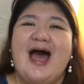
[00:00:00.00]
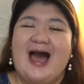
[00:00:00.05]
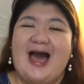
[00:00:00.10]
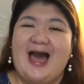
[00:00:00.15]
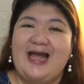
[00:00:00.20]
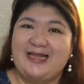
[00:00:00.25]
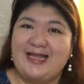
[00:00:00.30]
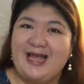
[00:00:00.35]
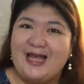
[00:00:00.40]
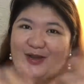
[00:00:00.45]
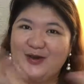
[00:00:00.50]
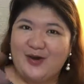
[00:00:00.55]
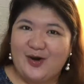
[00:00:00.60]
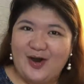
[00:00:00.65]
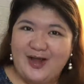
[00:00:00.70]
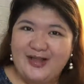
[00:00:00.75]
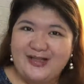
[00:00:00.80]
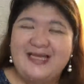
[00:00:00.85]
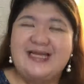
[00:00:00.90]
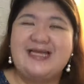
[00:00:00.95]
At
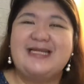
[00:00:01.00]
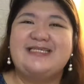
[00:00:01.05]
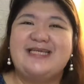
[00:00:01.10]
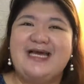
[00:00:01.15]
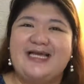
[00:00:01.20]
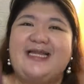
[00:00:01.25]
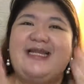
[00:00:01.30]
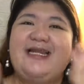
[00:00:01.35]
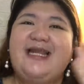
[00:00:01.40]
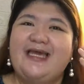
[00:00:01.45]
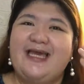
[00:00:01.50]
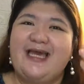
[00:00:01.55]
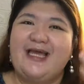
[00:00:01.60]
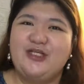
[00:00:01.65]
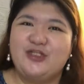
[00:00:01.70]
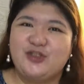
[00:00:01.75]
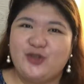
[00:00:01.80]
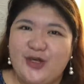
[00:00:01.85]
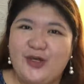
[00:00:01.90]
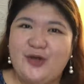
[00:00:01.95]
ayun, sana
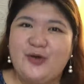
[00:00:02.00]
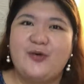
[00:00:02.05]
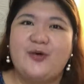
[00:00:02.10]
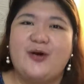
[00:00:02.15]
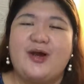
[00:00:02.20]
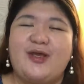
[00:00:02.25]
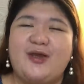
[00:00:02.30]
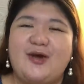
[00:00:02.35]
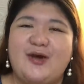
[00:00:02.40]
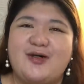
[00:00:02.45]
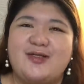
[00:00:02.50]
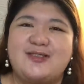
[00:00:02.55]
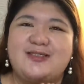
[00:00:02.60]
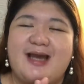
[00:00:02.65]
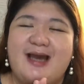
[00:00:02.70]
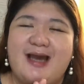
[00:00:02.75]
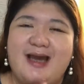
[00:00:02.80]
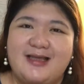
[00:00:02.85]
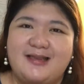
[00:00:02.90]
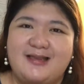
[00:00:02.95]
nag-enjoy ho kayo
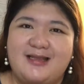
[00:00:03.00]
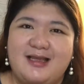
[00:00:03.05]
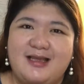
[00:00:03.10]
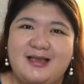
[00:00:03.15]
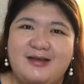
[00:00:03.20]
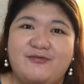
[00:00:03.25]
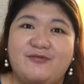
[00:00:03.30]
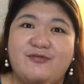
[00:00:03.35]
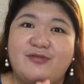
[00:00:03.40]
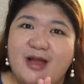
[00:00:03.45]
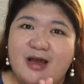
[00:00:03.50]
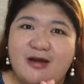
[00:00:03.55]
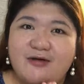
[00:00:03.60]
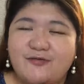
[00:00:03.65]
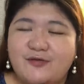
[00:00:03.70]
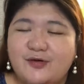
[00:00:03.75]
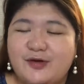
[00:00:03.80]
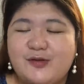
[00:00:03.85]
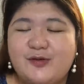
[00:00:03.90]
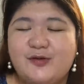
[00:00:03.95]
sa ating
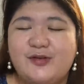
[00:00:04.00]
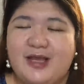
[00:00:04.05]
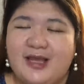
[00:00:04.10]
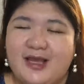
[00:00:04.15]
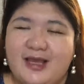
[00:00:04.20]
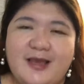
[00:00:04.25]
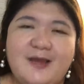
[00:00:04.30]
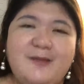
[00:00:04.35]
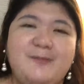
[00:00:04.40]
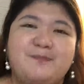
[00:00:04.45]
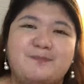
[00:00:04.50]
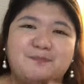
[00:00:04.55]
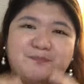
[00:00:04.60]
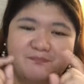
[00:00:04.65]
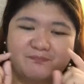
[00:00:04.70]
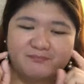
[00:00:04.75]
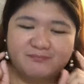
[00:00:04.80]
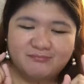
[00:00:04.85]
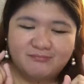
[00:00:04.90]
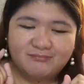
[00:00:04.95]
vlog for today.
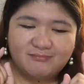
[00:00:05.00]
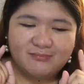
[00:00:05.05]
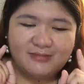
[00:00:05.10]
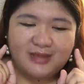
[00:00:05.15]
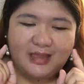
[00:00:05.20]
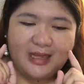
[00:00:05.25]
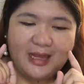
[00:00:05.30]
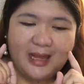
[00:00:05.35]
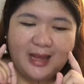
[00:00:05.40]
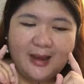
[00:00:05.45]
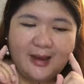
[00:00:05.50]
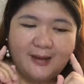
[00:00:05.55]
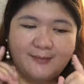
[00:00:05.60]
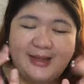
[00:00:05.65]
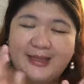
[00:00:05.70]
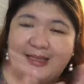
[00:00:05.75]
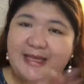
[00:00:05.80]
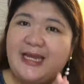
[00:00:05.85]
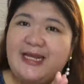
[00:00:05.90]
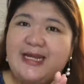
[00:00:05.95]
Um,
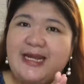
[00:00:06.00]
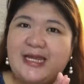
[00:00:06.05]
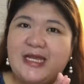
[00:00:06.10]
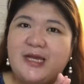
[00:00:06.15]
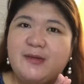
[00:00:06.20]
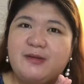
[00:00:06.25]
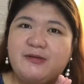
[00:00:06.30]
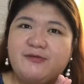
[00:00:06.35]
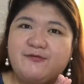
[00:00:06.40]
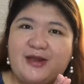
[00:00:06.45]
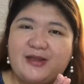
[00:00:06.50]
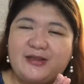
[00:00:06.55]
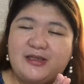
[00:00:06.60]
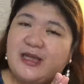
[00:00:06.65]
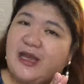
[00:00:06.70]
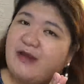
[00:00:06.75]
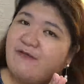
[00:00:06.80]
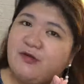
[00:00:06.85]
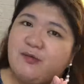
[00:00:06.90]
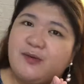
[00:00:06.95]
again, I am
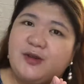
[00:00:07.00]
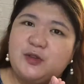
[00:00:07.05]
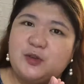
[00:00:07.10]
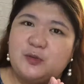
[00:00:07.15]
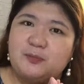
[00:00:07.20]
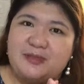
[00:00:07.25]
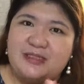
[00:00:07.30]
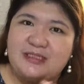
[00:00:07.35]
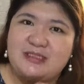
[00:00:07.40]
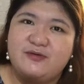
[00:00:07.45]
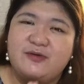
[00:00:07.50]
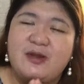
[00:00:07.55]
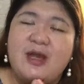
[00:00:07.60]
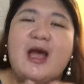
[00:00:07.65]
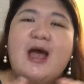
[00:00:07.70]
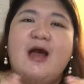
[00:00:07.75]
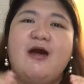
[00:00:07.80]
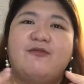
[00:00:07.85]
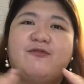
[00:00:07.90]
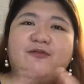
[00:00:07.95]
inviting everyone to please
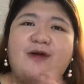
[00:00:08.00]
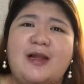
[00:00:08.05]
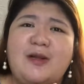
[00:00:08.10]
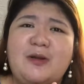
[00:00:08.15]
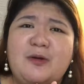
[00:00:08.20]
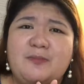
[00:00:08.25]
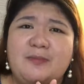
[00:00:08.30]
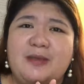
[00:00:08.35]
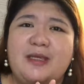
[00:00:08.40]
follow